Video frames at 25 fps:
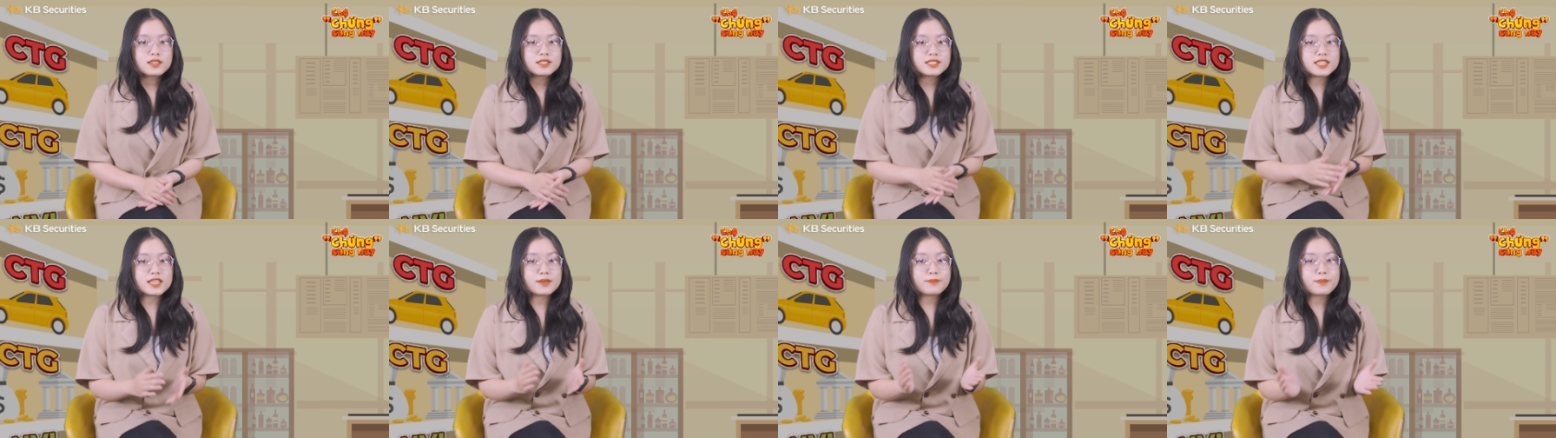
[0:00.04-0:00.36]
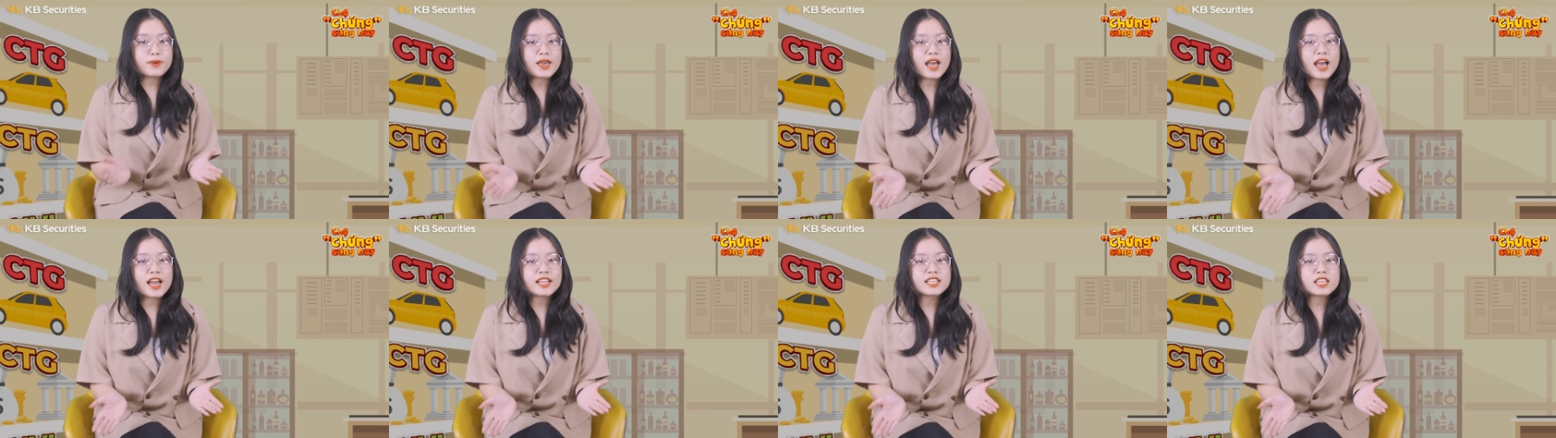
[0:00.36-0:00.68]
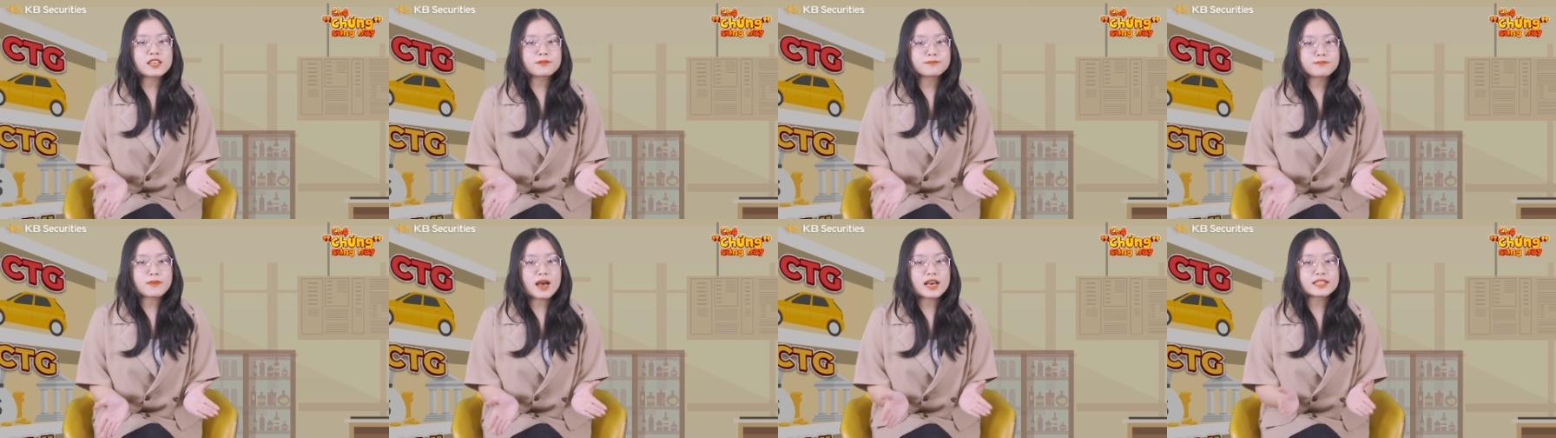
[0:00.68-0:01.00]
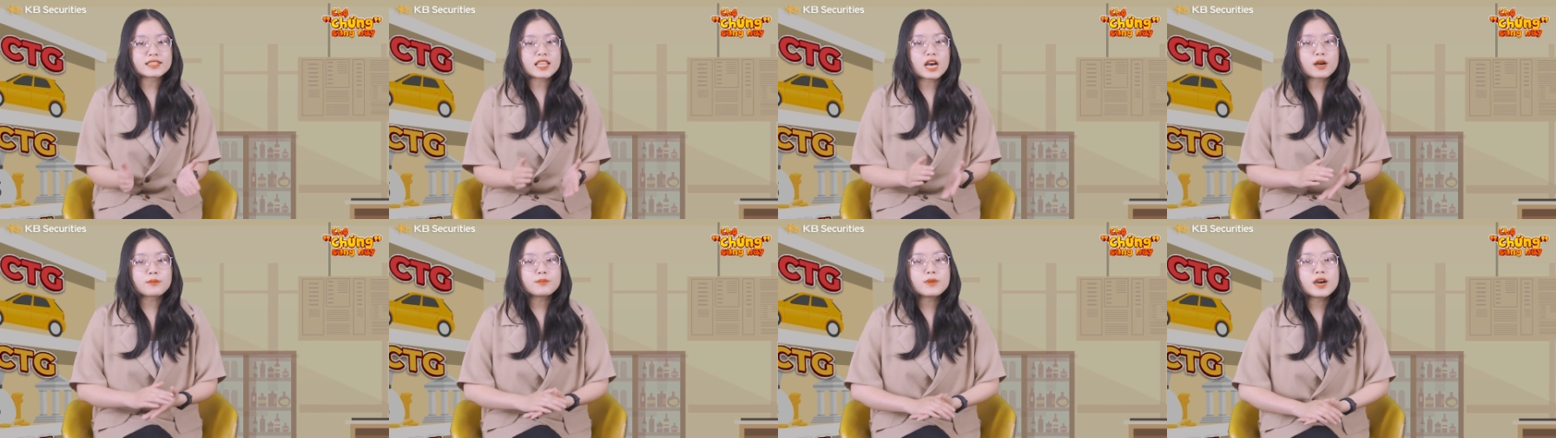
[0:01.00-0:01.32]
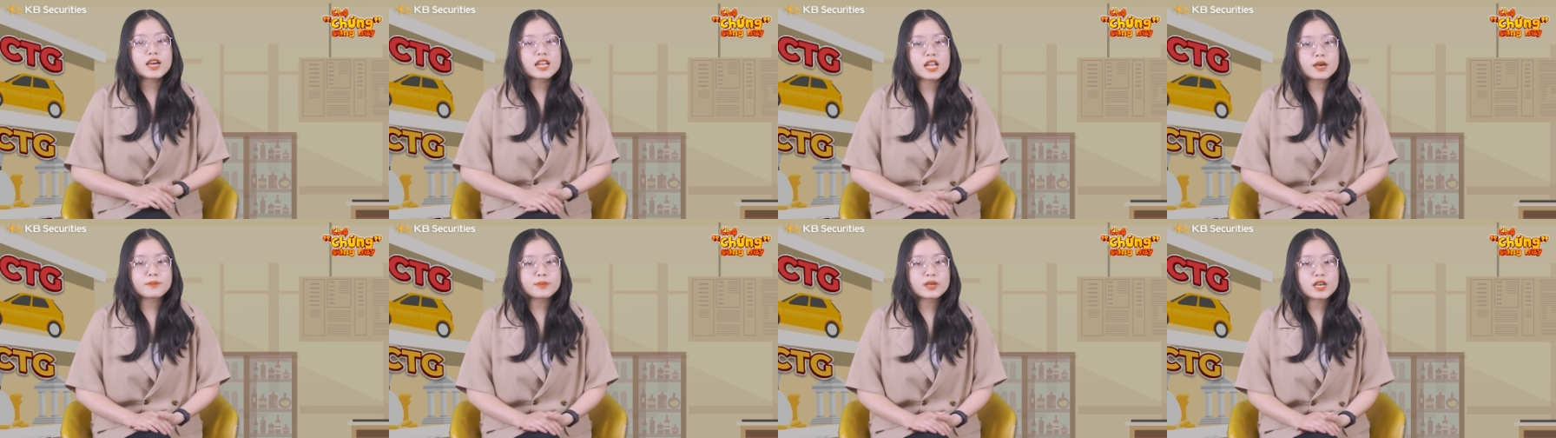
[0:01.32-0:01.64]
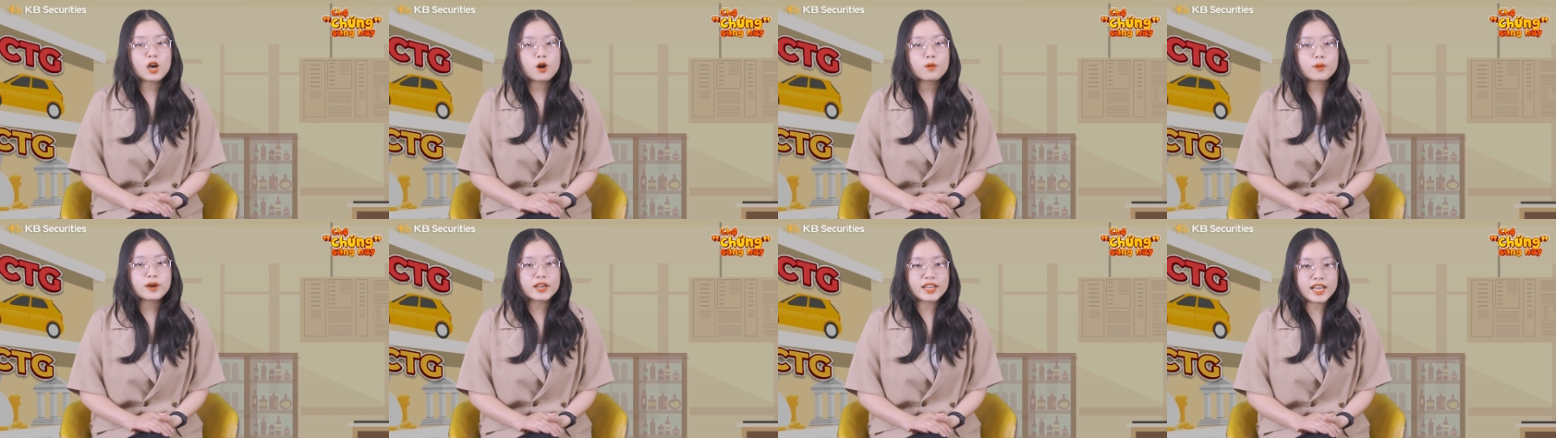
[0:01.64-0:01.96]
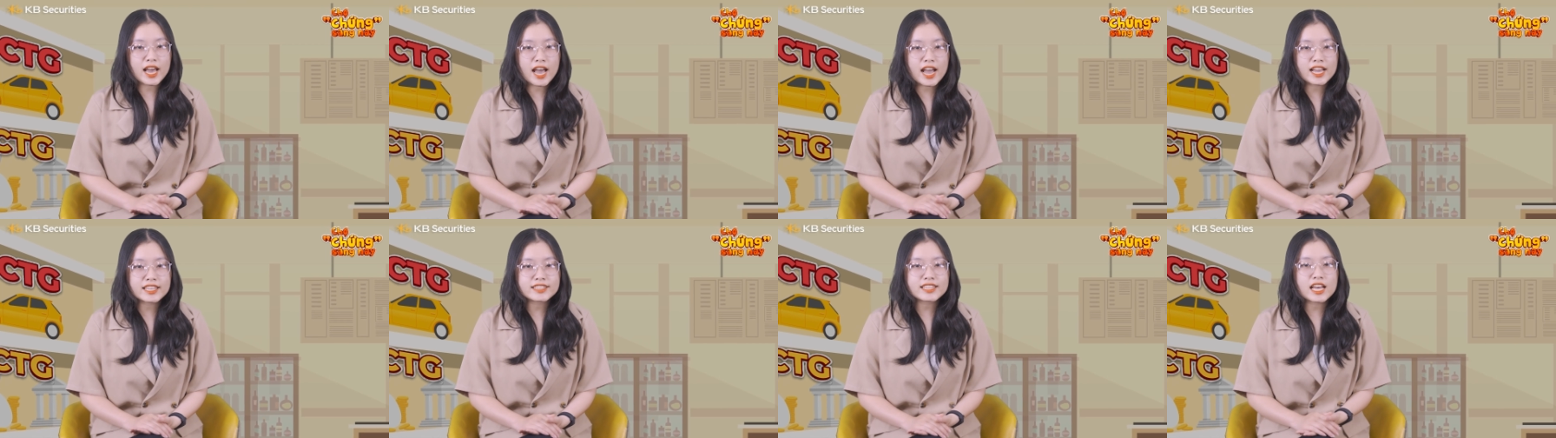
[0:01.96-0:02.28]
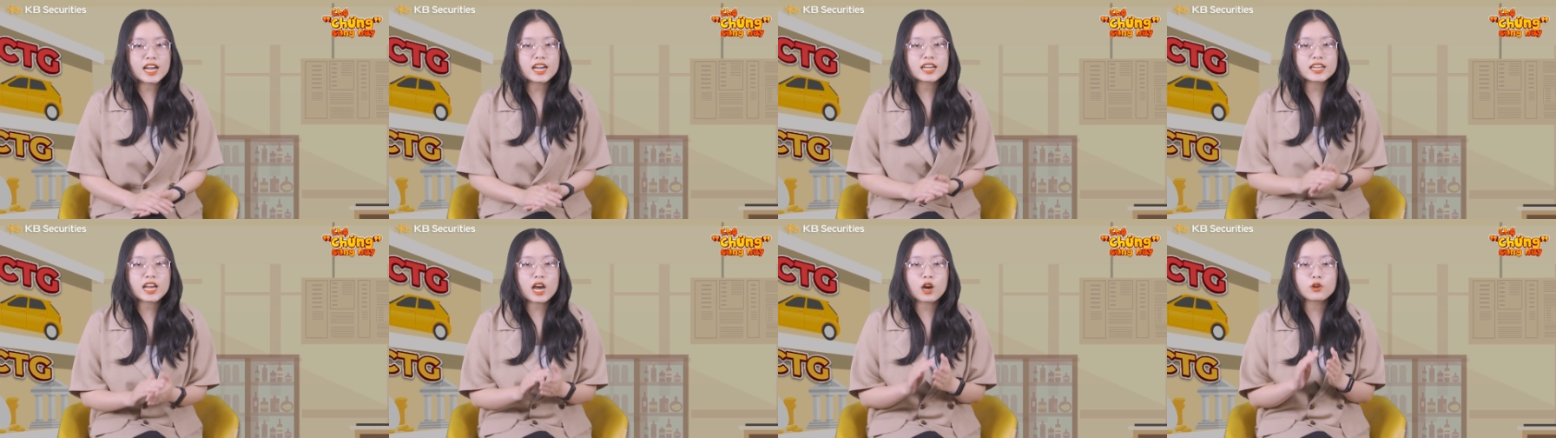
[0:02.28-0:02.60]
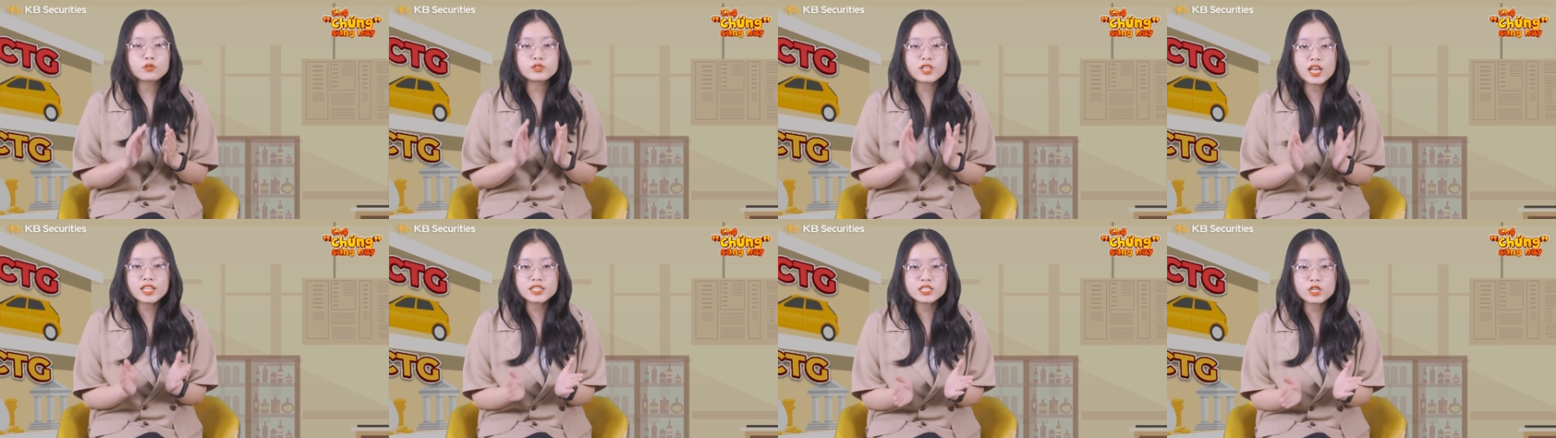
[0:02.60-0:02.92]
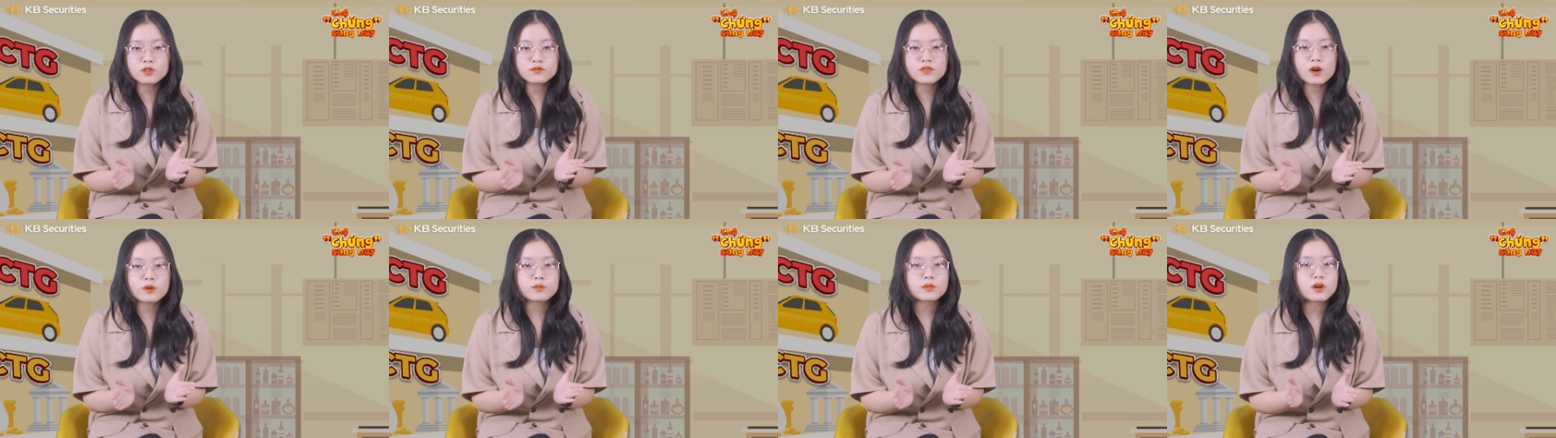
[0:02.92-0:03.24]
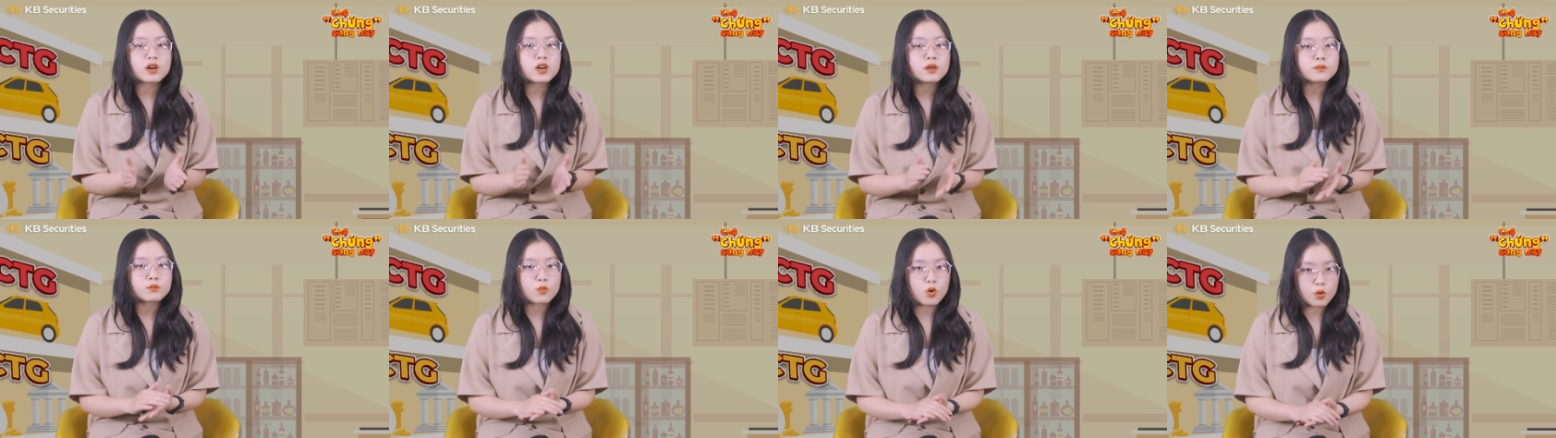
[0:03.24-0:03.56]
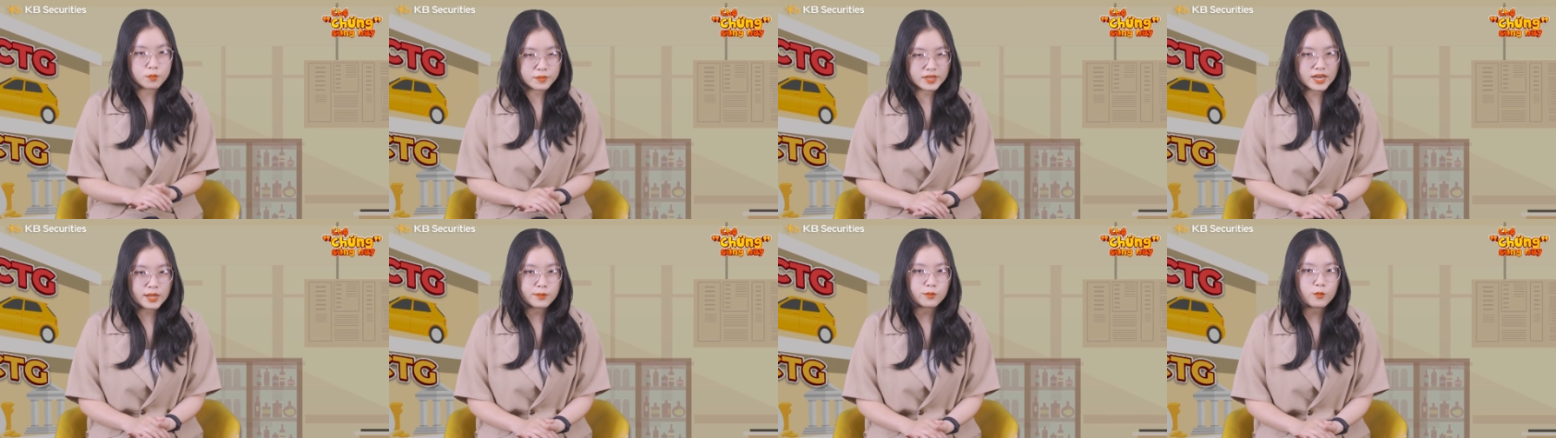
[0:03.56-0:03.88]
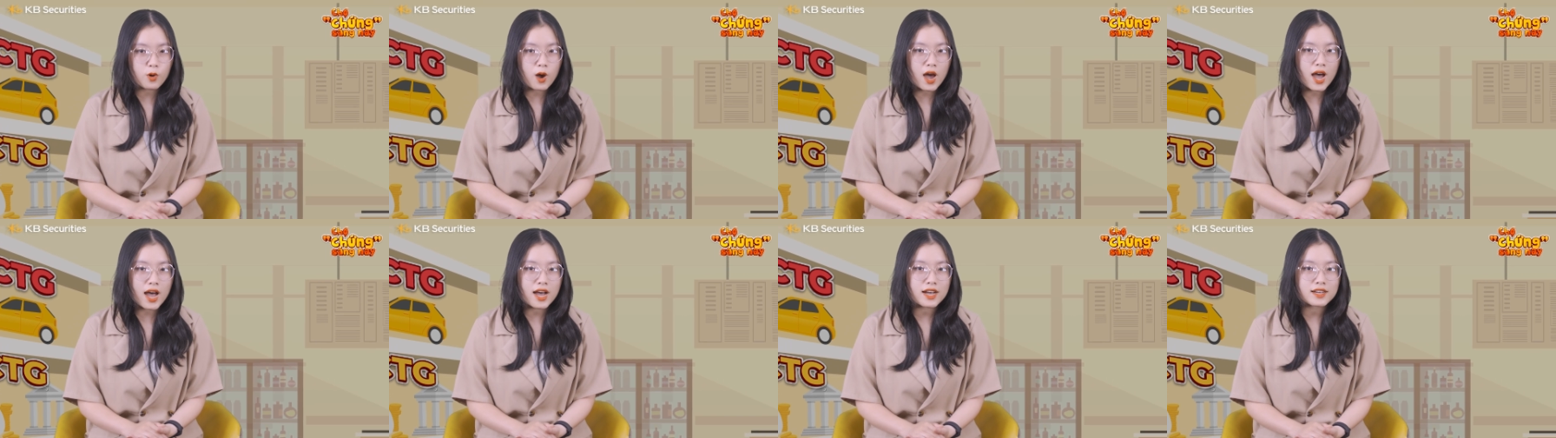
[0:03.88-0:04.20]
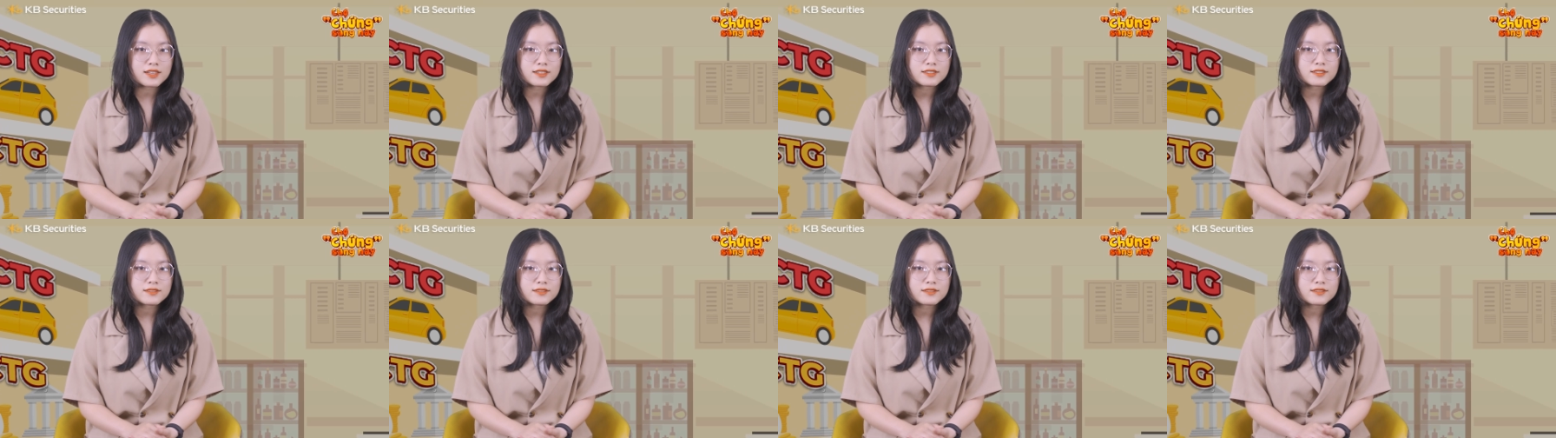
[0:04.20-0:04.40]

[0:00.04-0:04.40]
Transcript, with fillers: CPI Nhật Bản tháng 10 năm 2022 tăng cao nhất trong vòng hơn 40 năm qua.